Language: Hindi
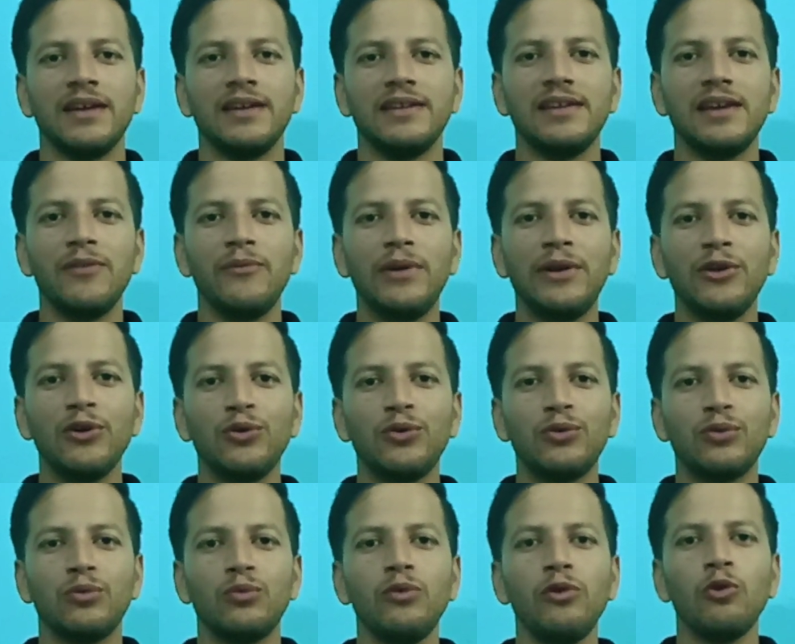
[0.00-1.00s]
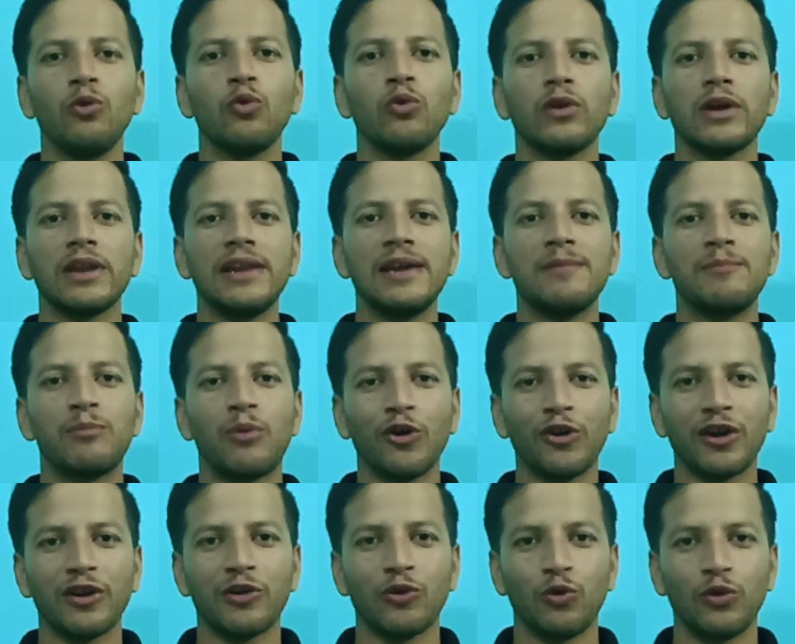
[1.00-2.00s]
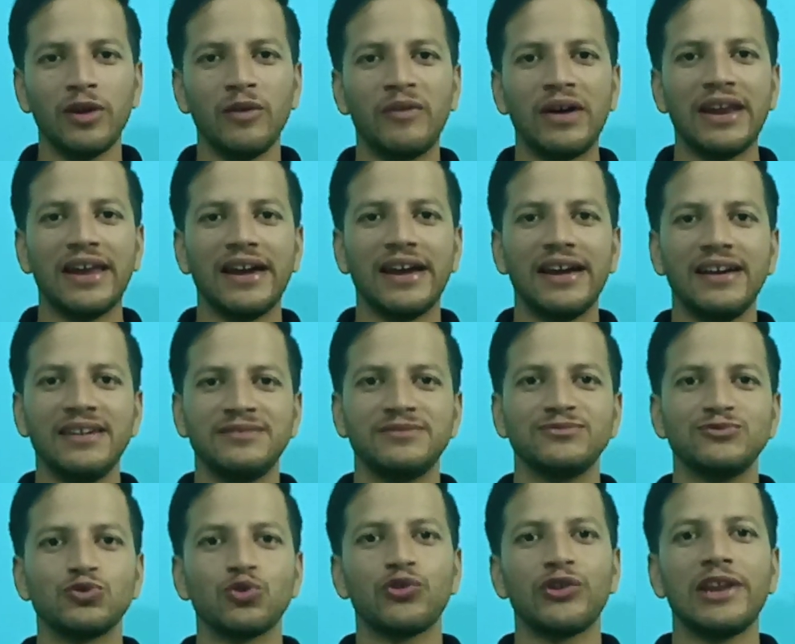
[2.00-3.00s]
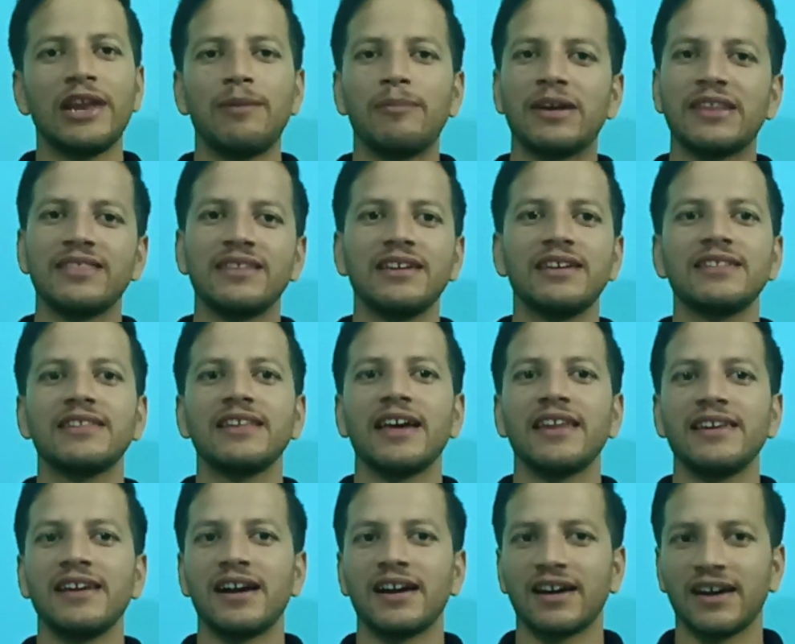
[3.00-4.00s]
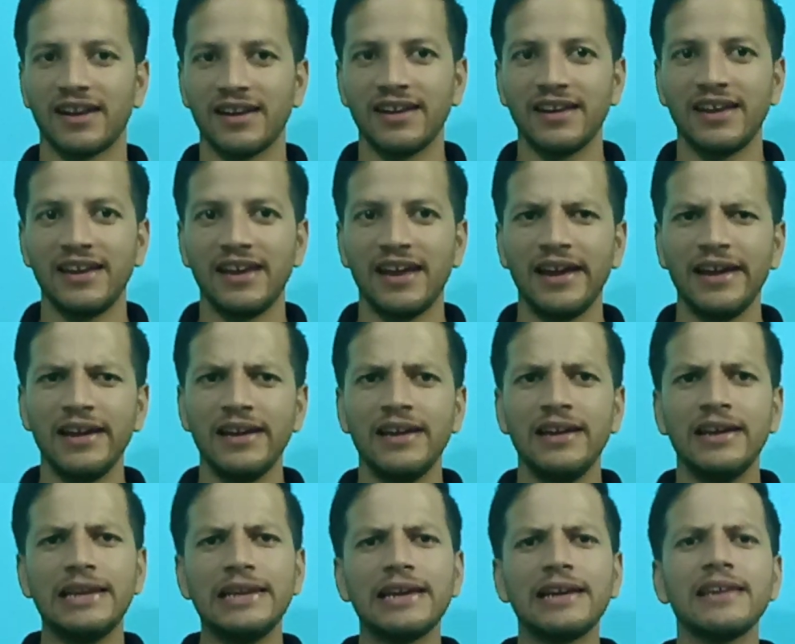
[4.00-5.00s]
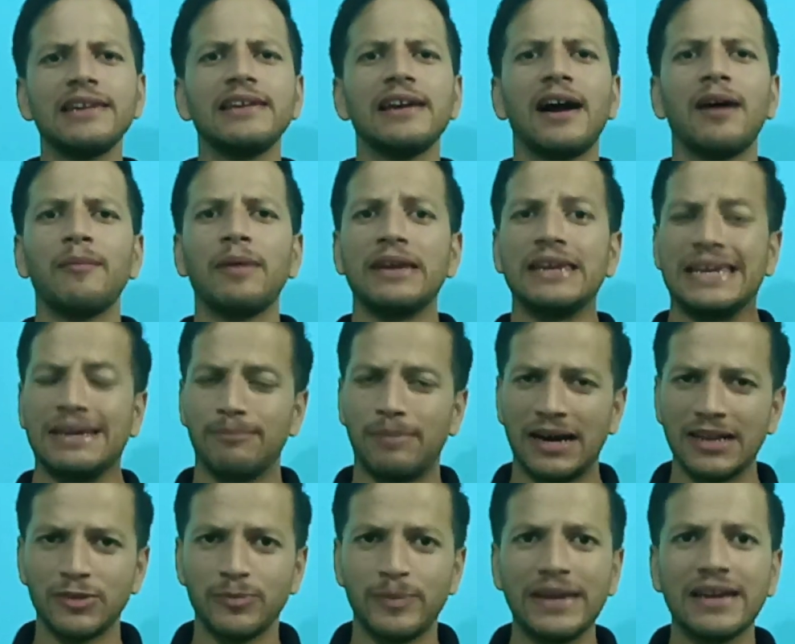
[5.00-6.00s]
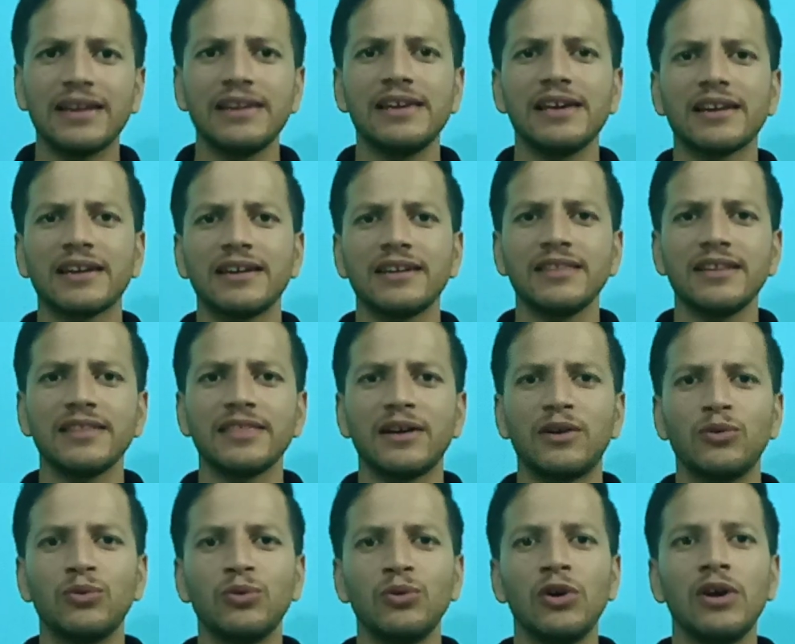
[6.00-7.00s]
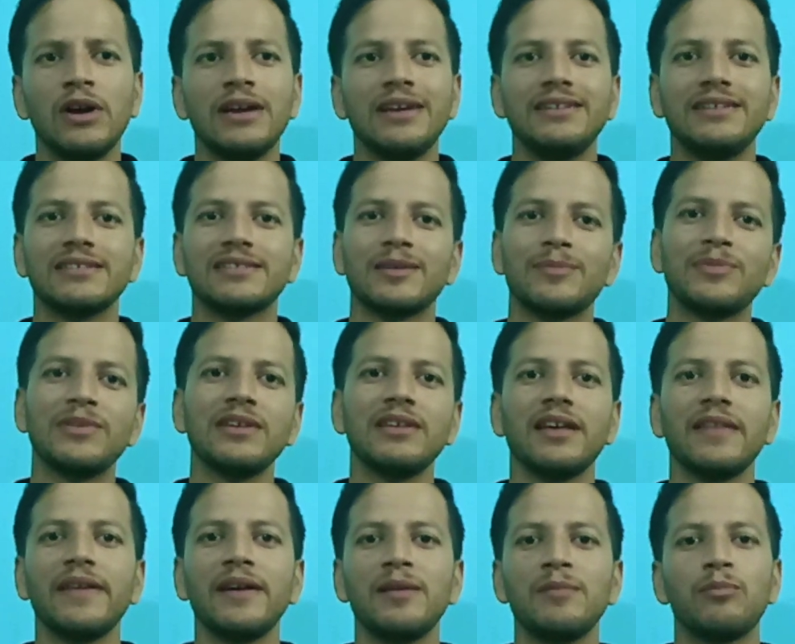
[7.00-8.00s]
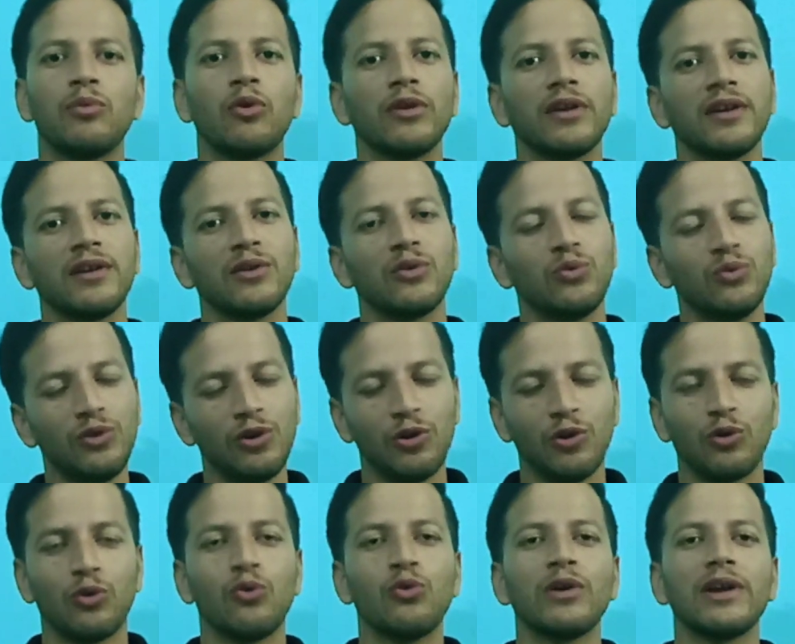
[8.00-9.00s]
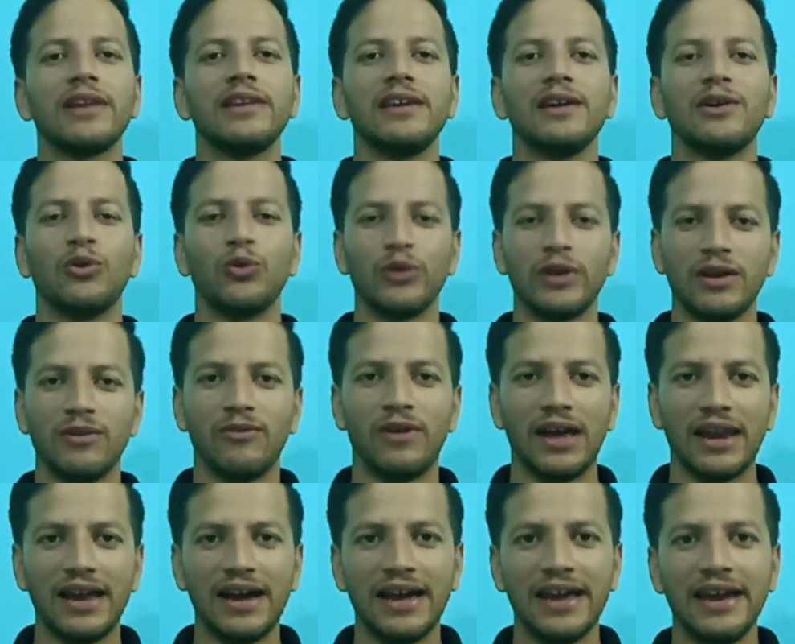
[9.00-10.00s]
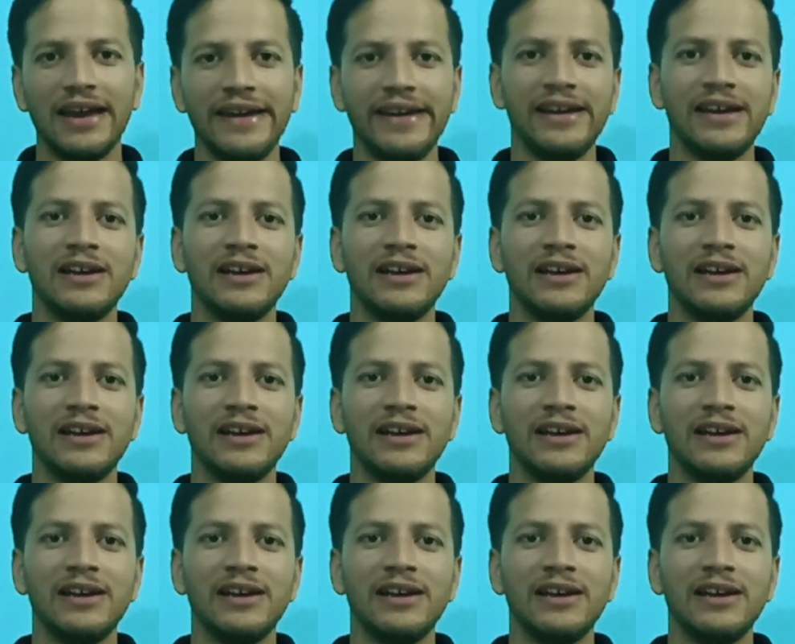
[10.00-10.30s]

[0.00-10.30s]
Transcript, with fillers: ये वीडियो उन लोगों के लिए इम्पॉर्टेंट होने वाला है जो सेना भर्ती की तैयारियां कर रहे हैं लेकिन यहाँ मैं ये बात भी क्लियर कर देता हूँ ये सबसे ज़्यादा इम्पॉर्टेंट उन लोगों के लिए होने वाला है